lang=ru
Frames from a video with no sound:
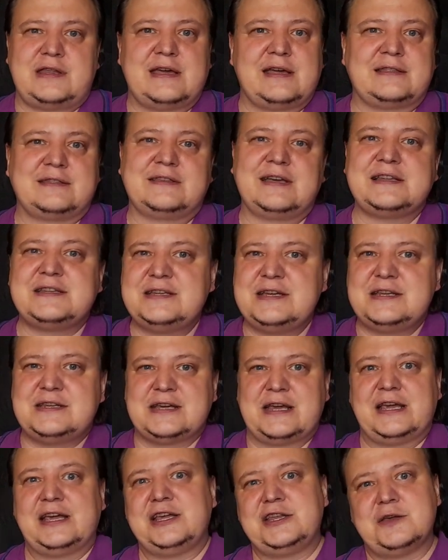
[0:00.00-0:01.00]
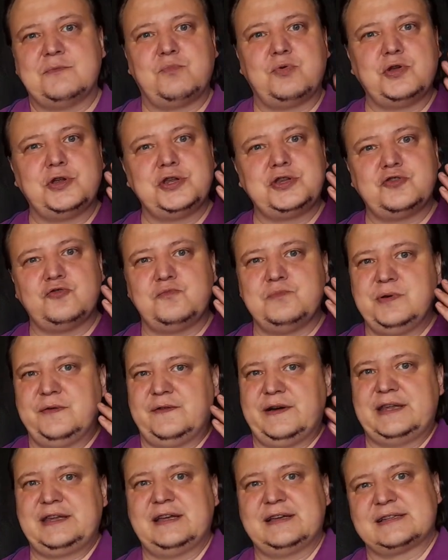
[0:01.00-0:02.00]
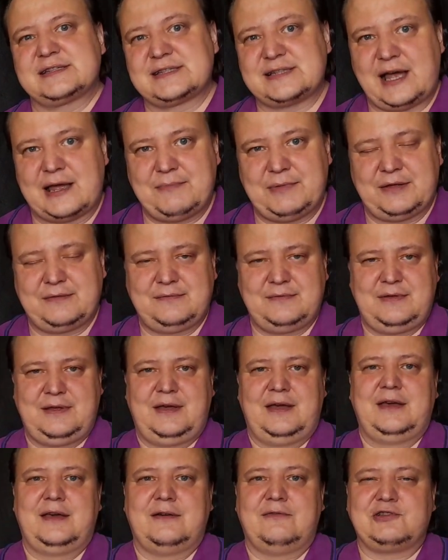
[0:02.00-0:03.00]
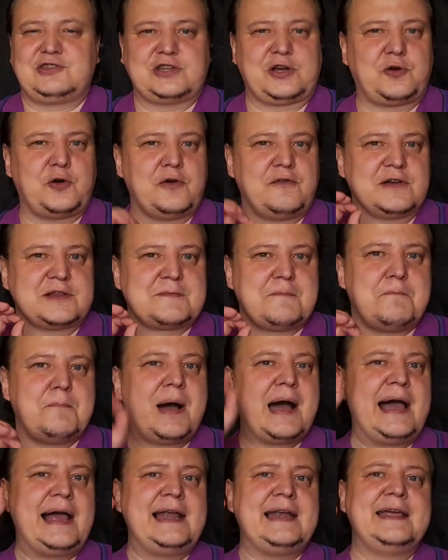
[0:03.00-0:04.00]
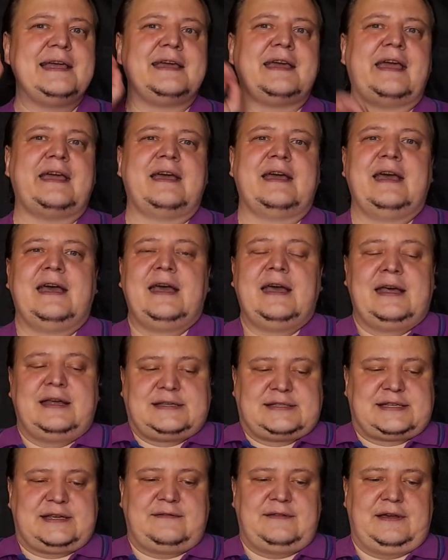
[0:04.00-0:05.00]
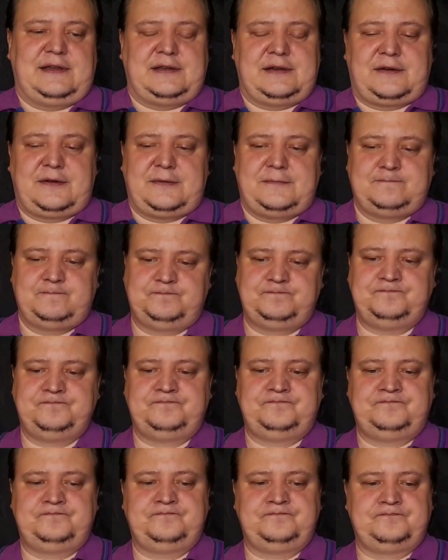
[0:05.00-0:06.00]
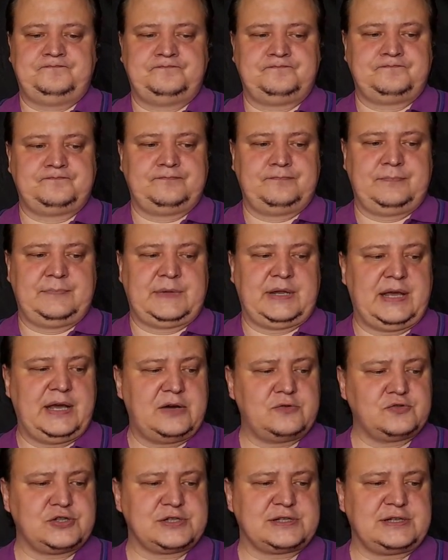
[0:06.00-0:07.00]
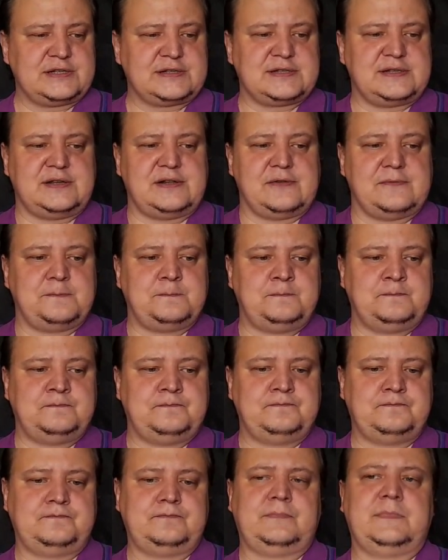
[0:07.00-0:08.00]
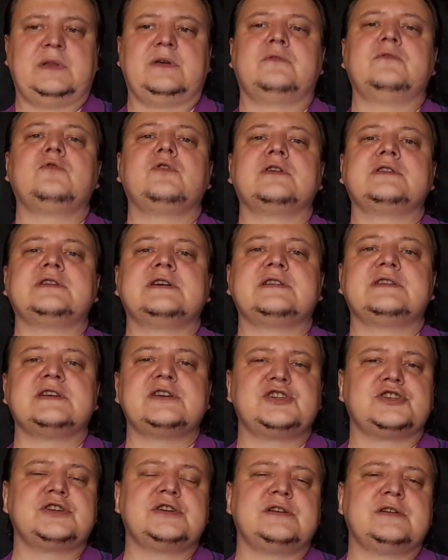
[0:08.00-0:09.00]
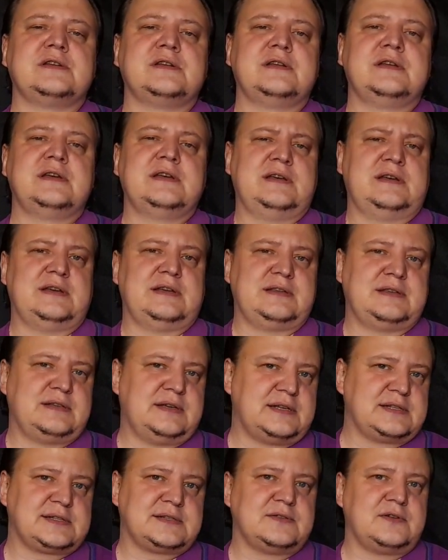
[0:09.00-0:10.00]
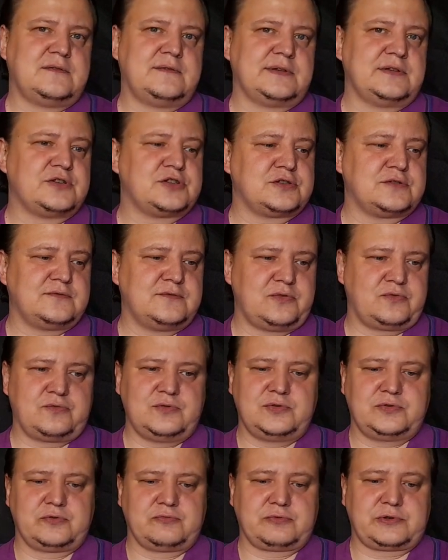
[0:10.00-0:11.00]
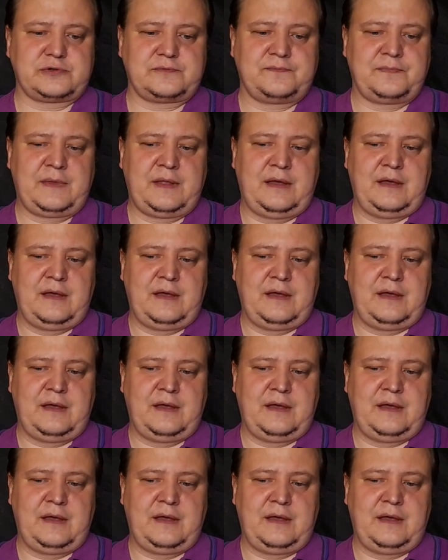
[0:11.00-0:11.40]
не отдадите и не будете убивать сами. Вот такой вот маленький советик. Я уже сказал, кухонные ножи – это основа ножевой культуры.